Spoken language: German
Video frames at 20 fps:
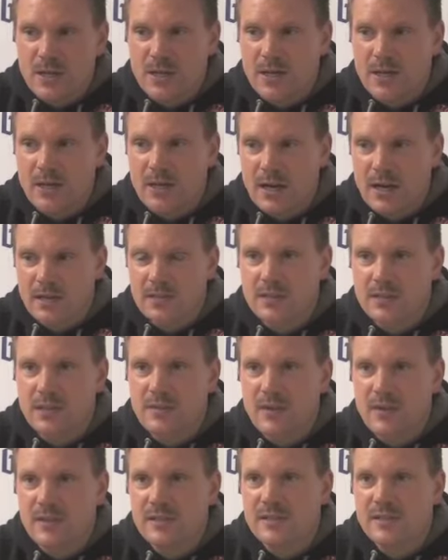äh,
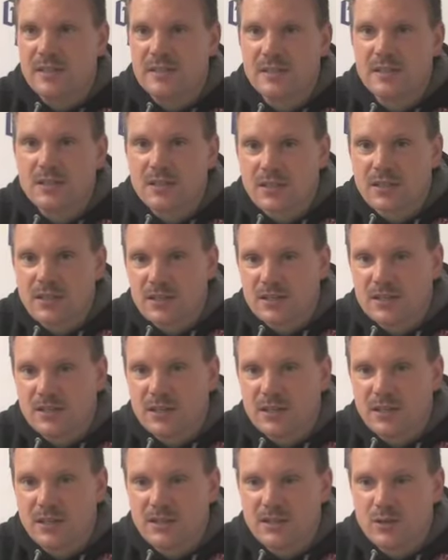aktiver ins letzte Drittel des
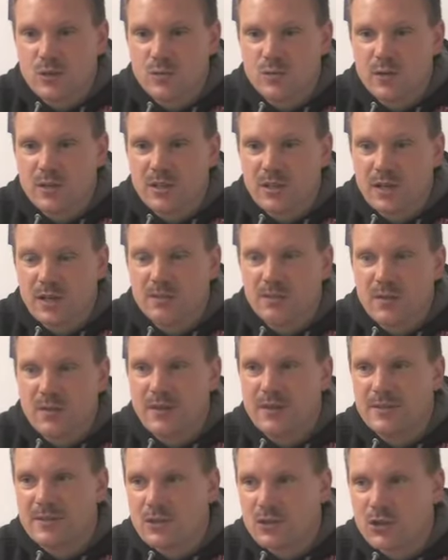Gegners gespielt haben, da
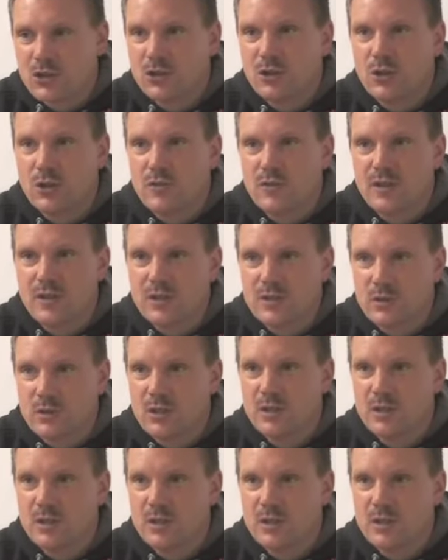war es dann schon häufiger so,